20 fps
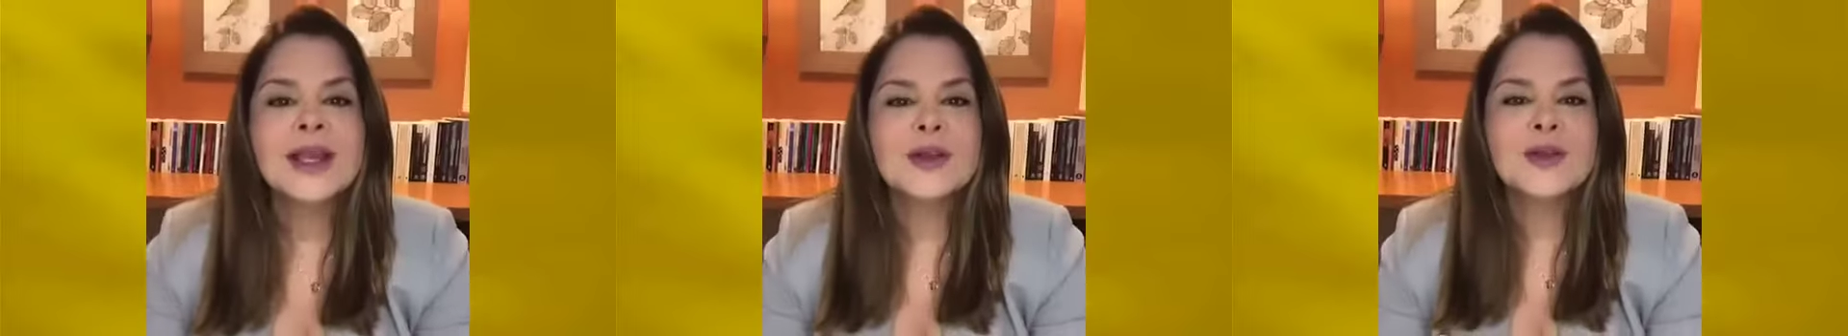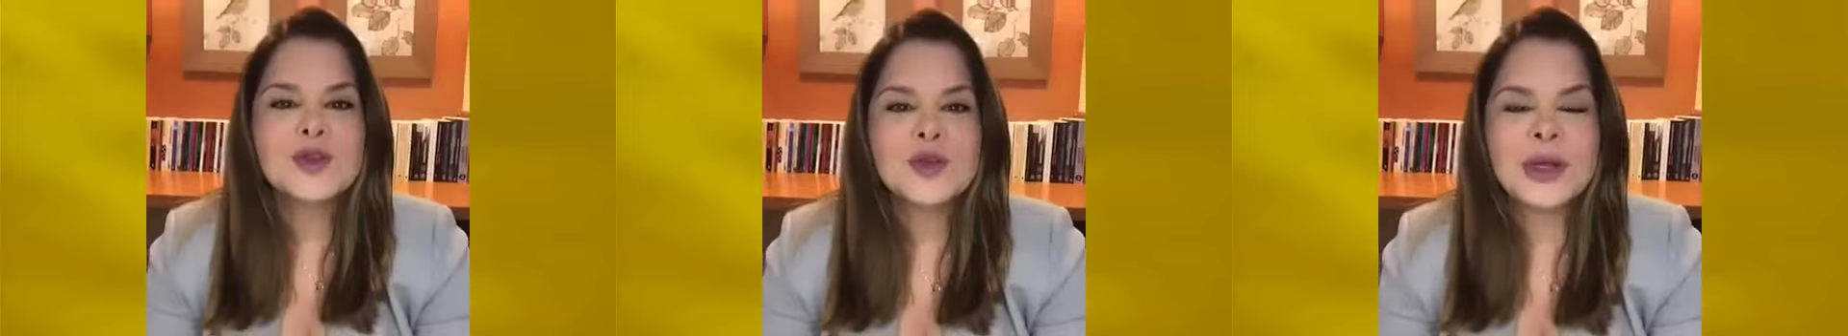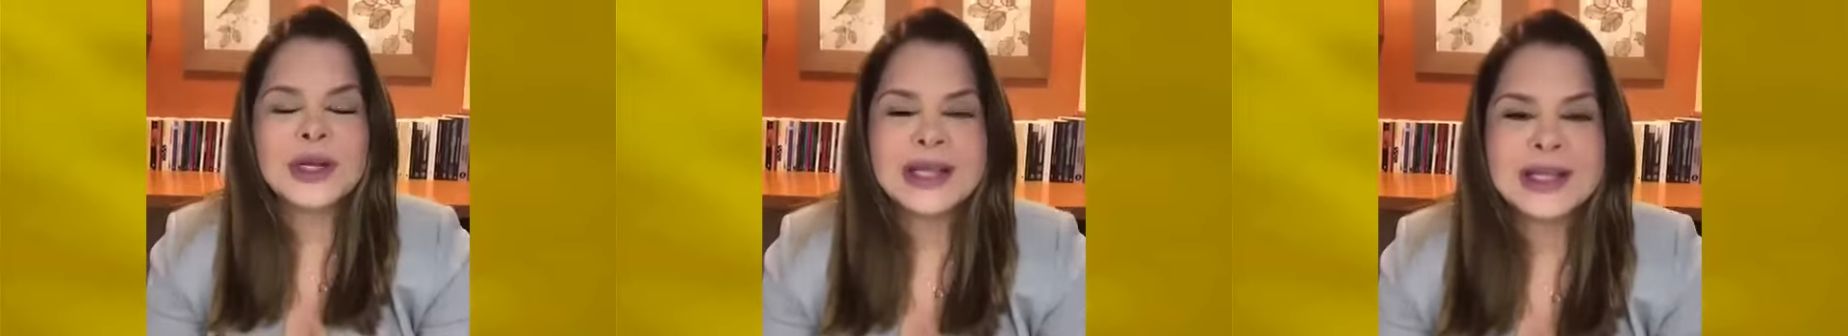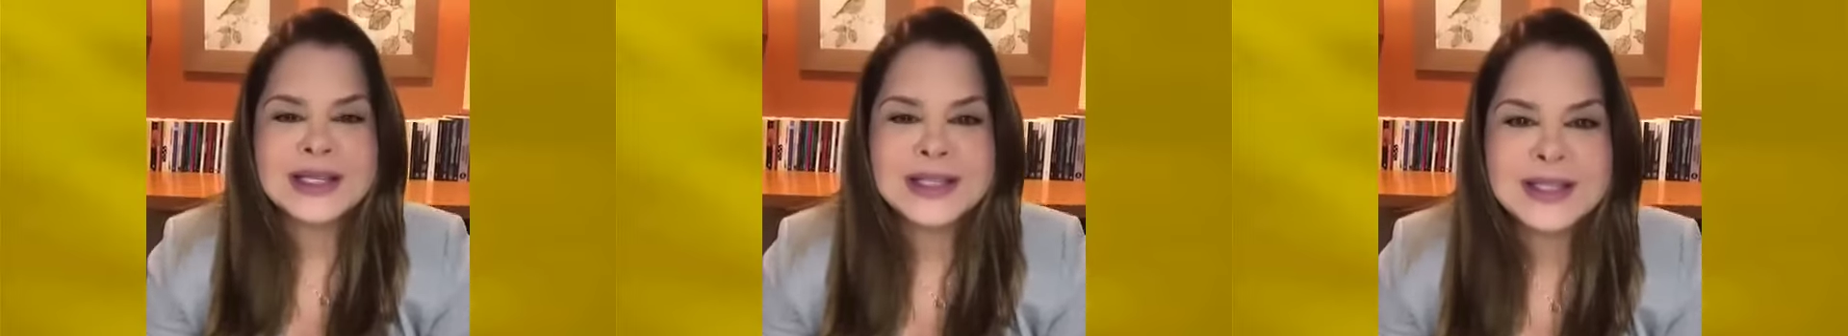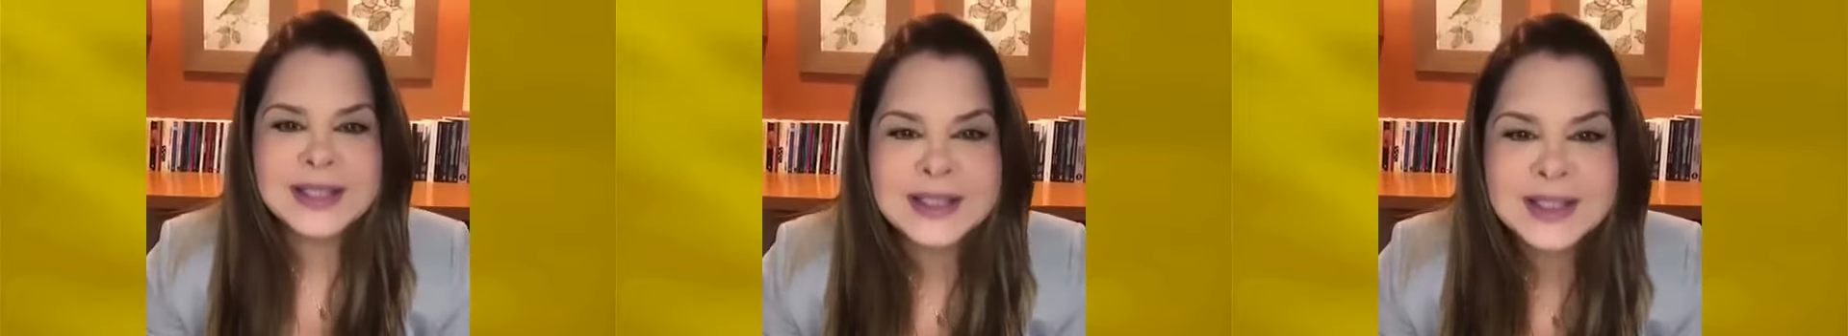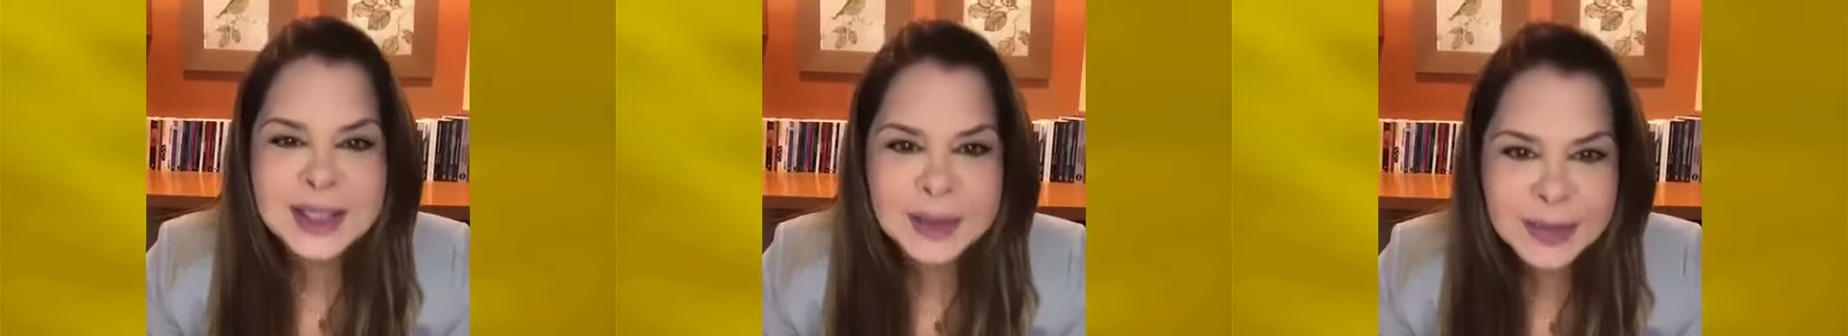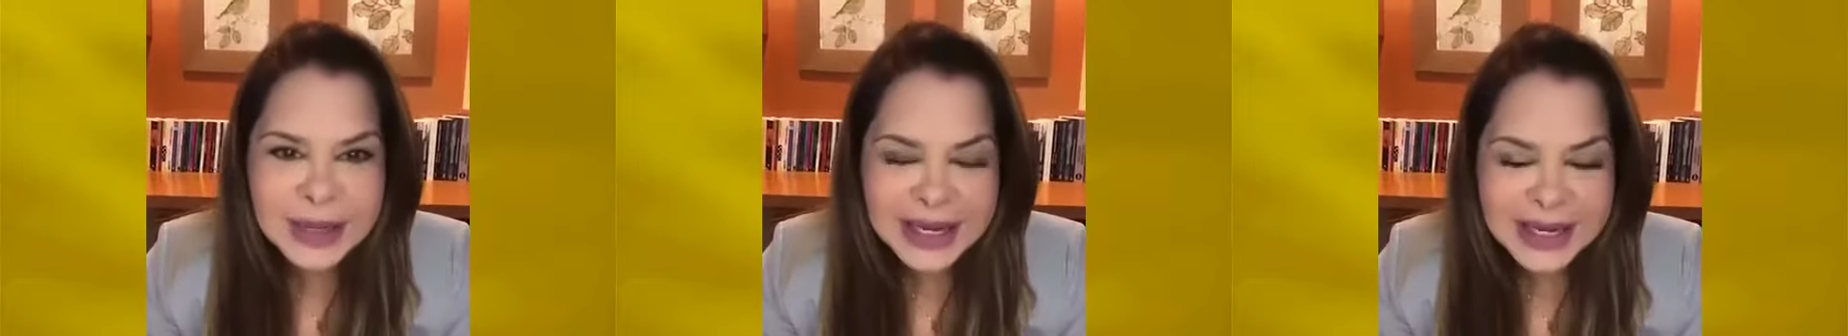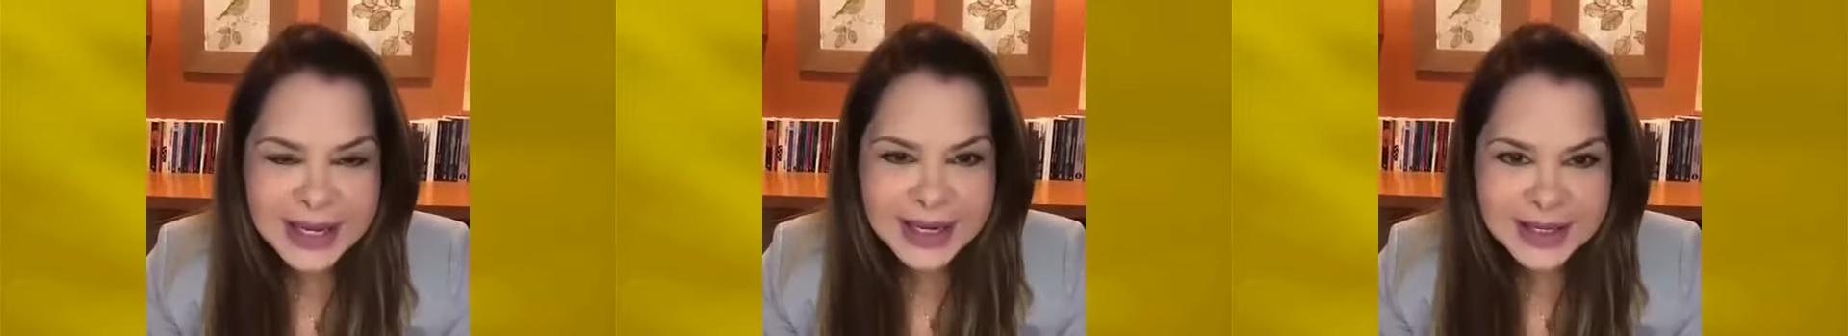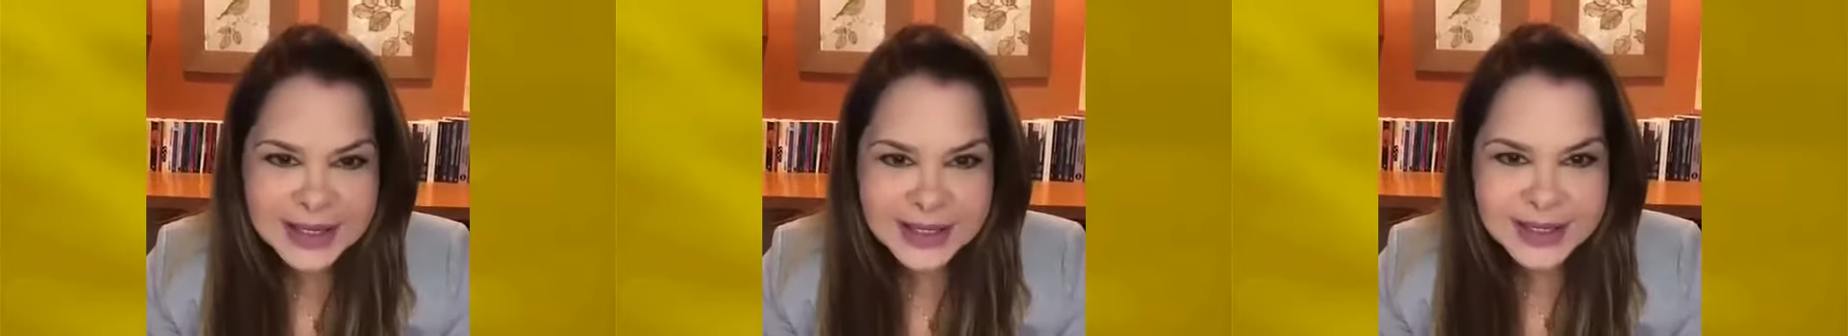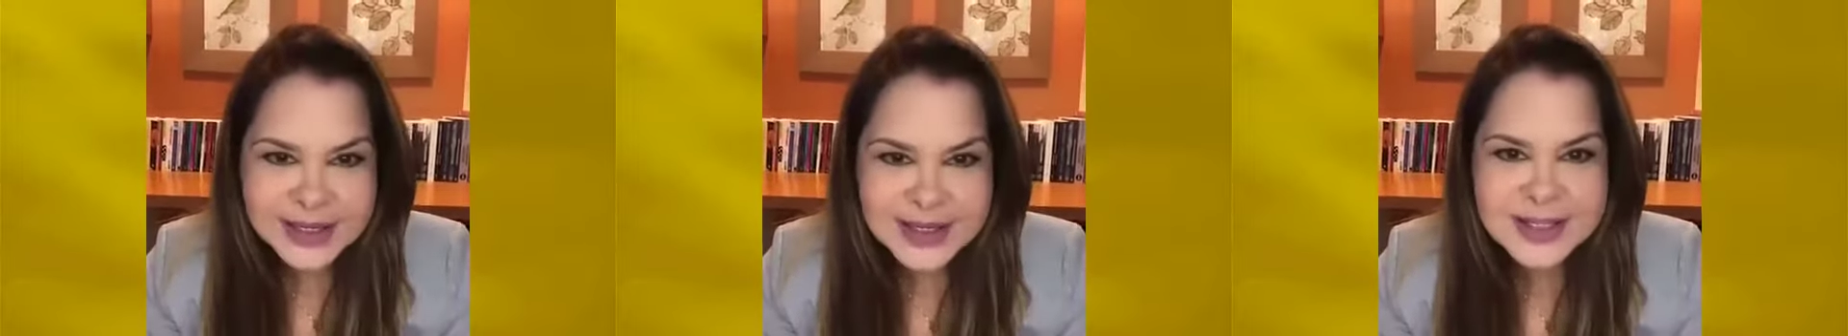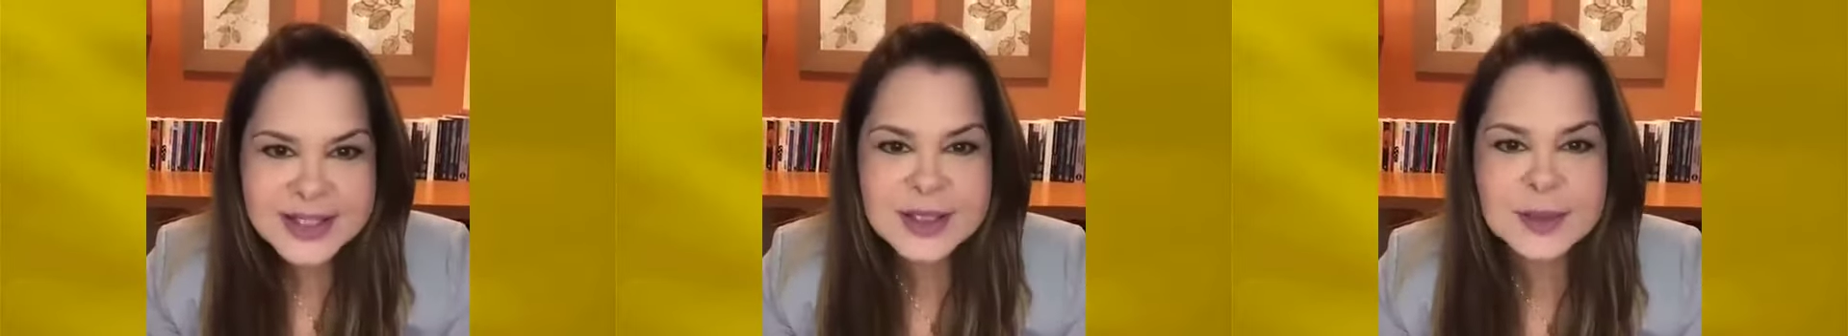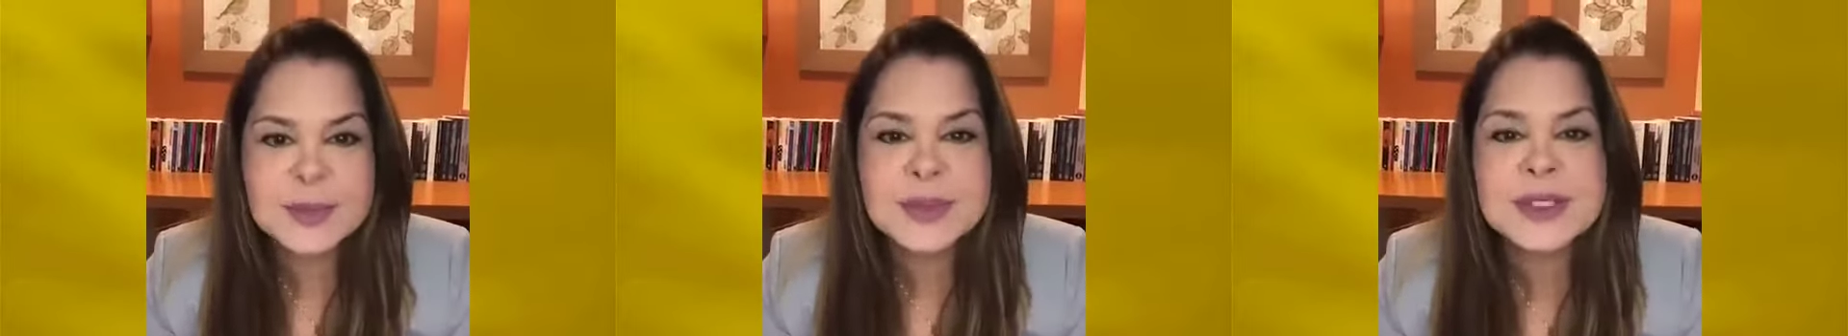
Eu sou Alessandra Magalhães,